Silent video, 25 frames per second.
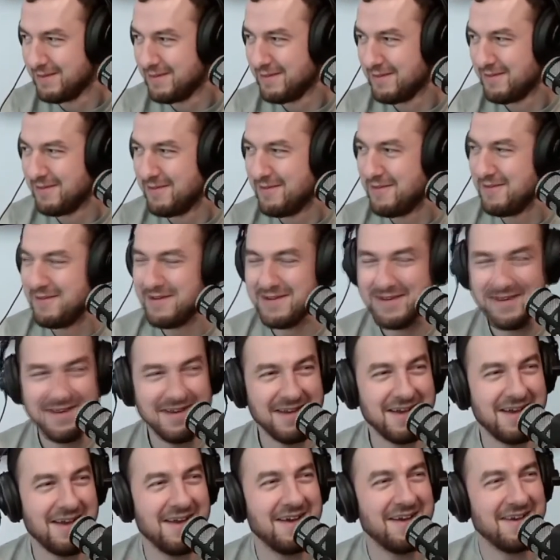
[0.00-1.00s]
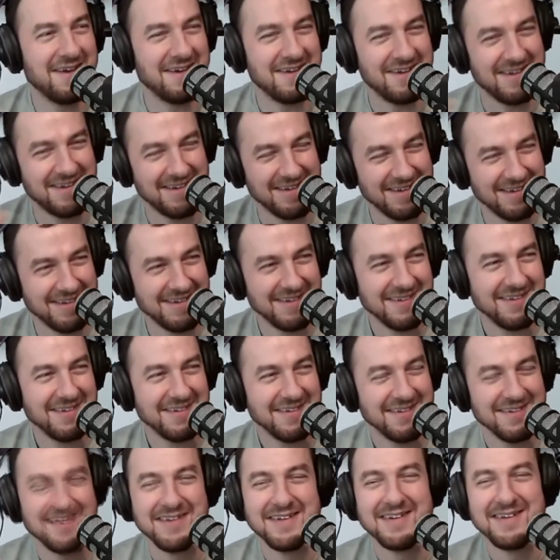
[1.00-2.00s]
Oui, alors on, remercie alors
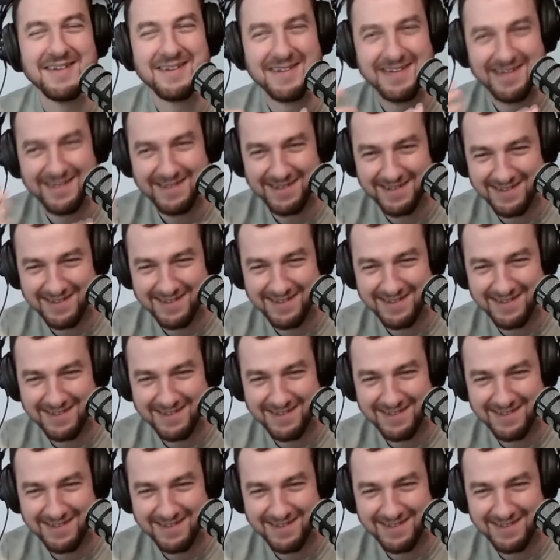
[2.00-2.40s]
parce que ces deux